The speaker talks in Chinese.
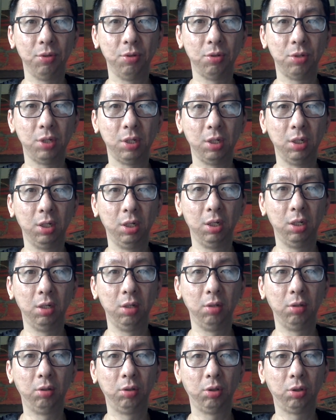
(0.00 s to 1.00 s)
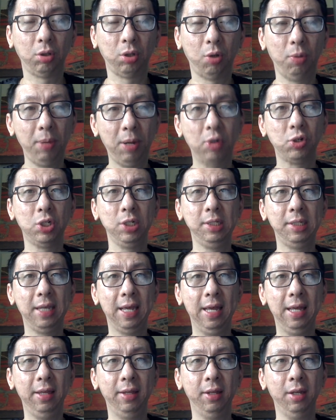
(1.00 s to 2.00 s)
这个投票之
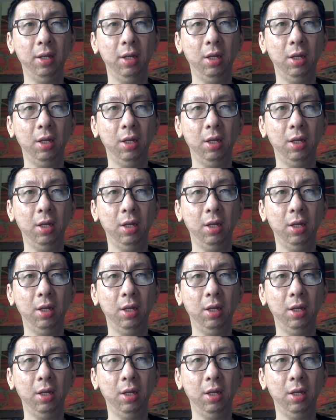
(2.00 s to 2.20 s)
前，